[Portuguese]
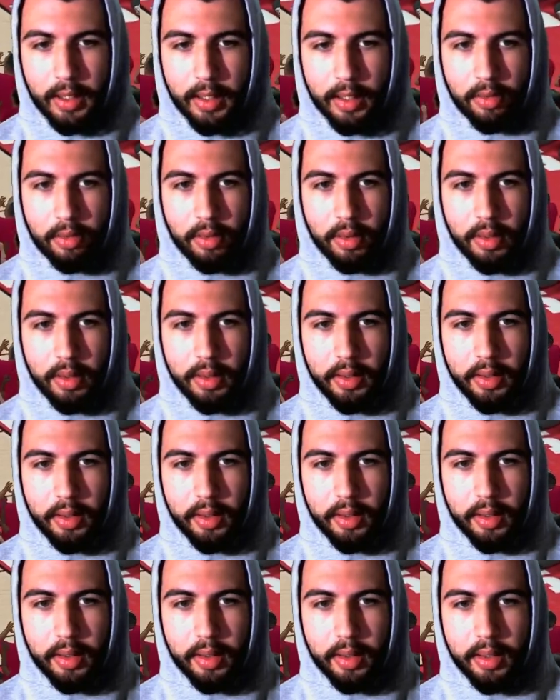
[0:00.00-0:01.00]

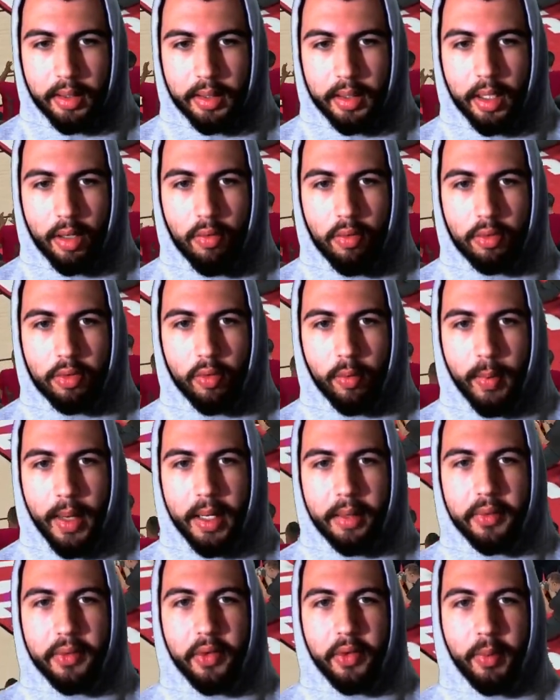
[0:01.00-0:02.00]
Kelolinick contra o
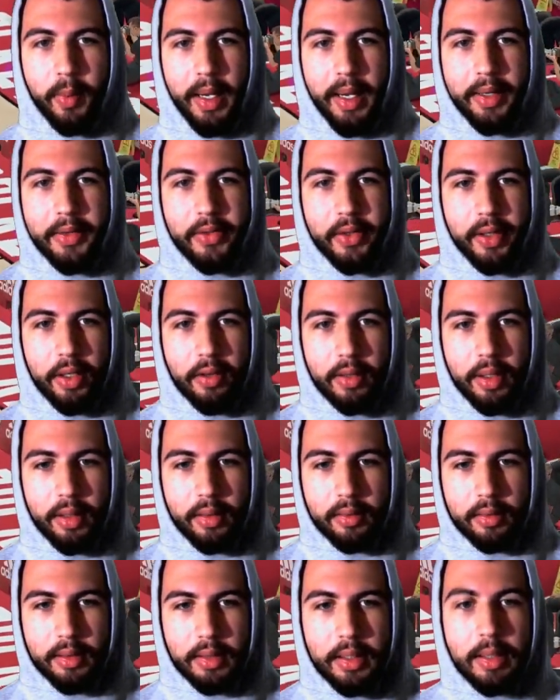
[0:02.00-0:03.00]
Marcos Smart, não,
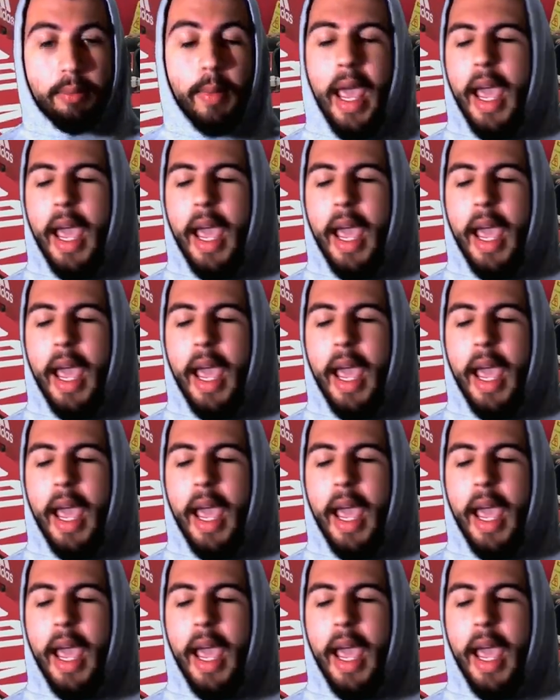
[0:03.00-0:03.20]
né? E